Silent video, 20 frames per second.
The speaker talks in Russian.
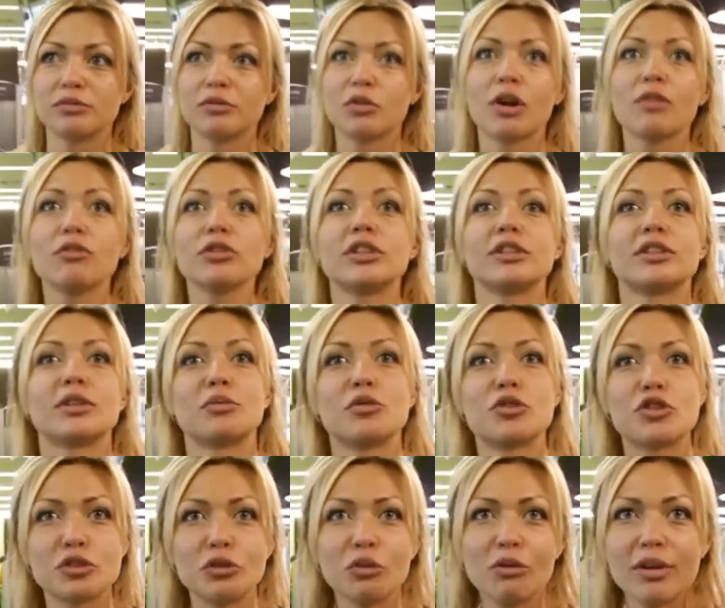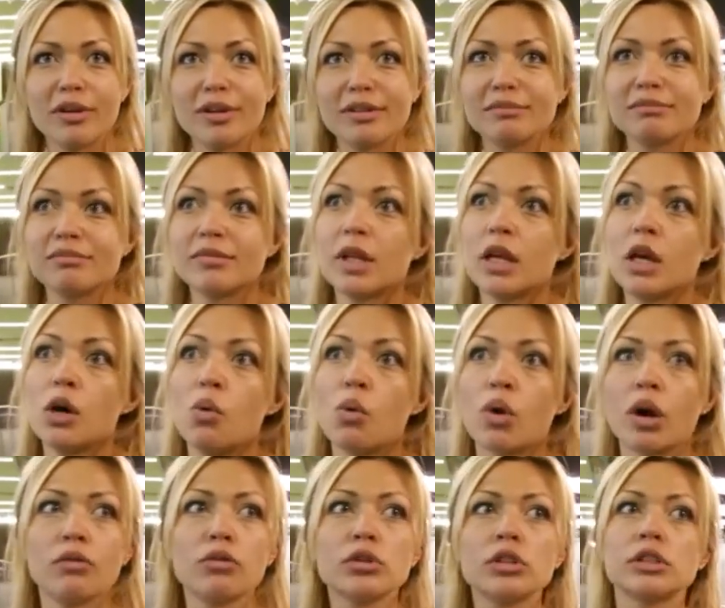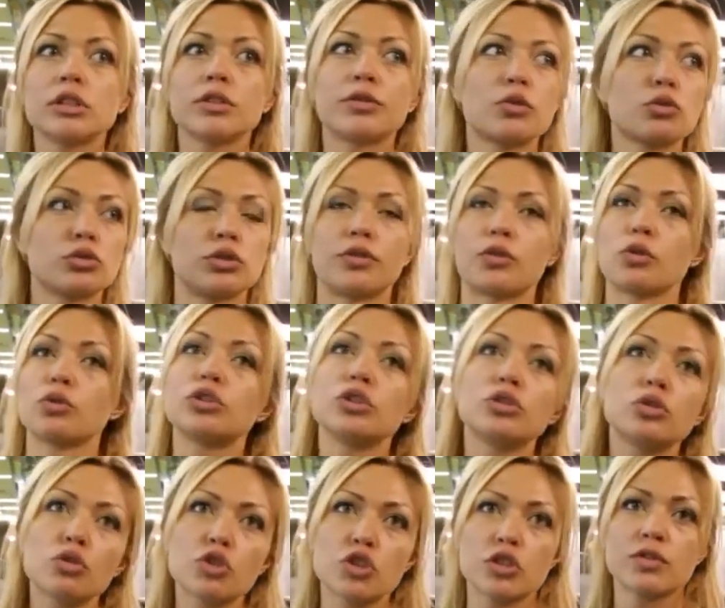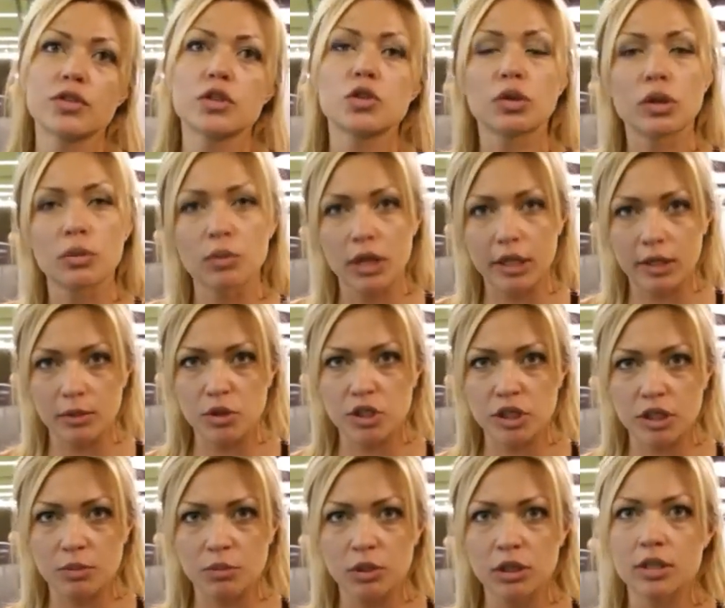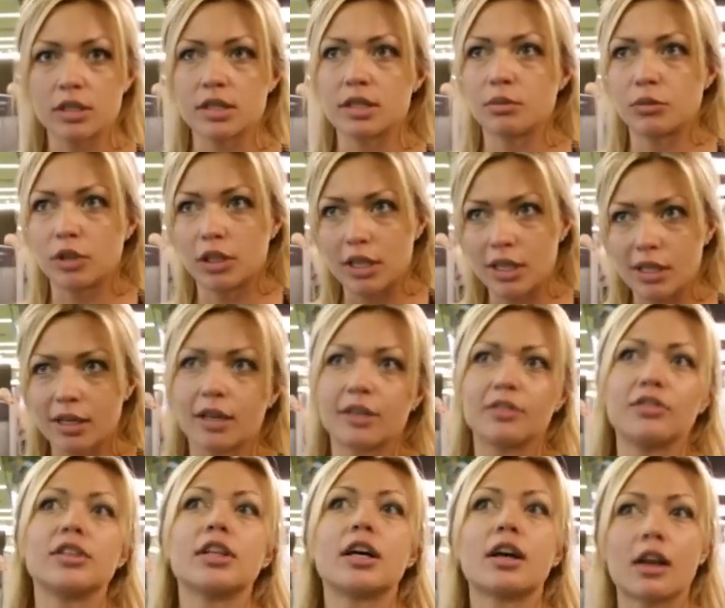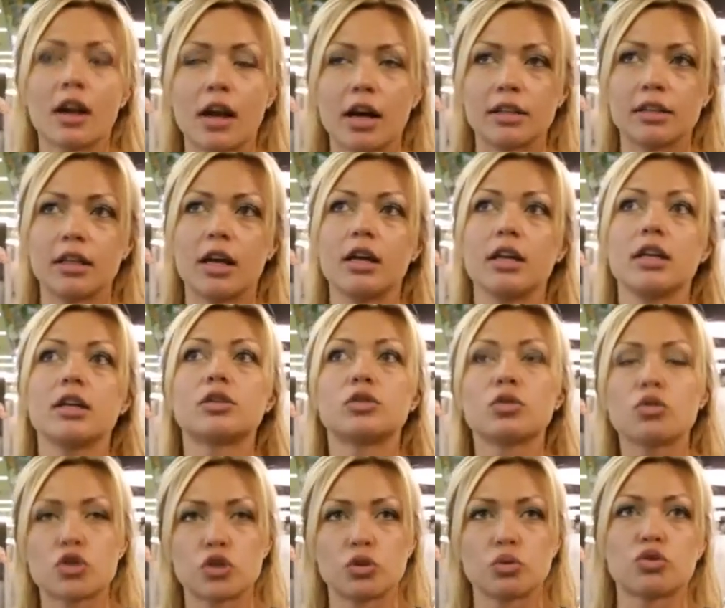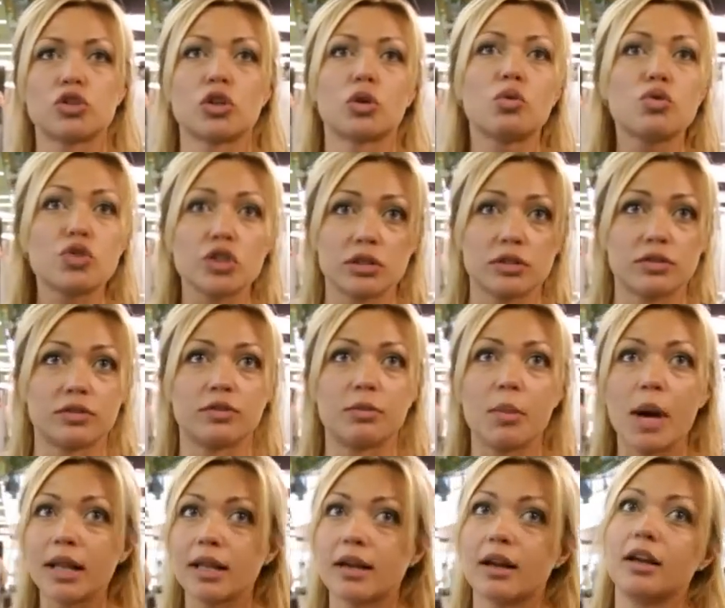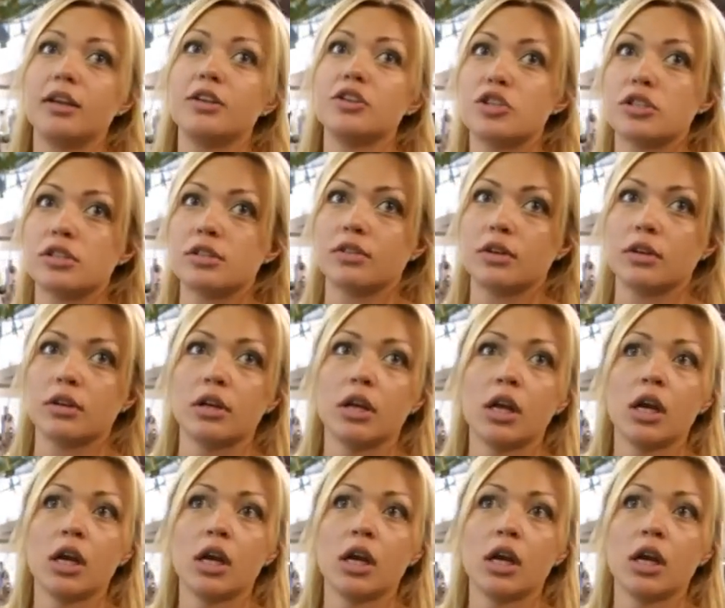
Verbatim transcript: У кого-то это мучное, у кого-то это фрукты. Фрукты тоже с высоким гликемическим индексом, такие как виноград, да, их тоже нужно кушать в малых количествах.